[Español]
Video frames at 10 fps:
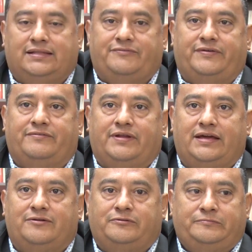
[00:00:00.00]
de
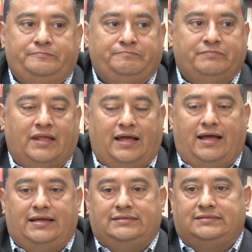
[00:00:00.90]
febrero
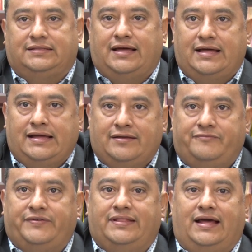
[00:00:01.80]
hasta
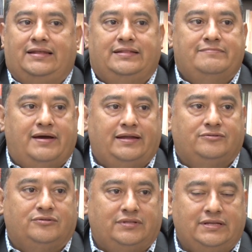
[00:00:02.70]
finales de
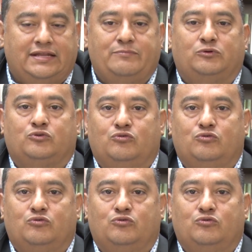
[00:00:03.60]
marzo tenemos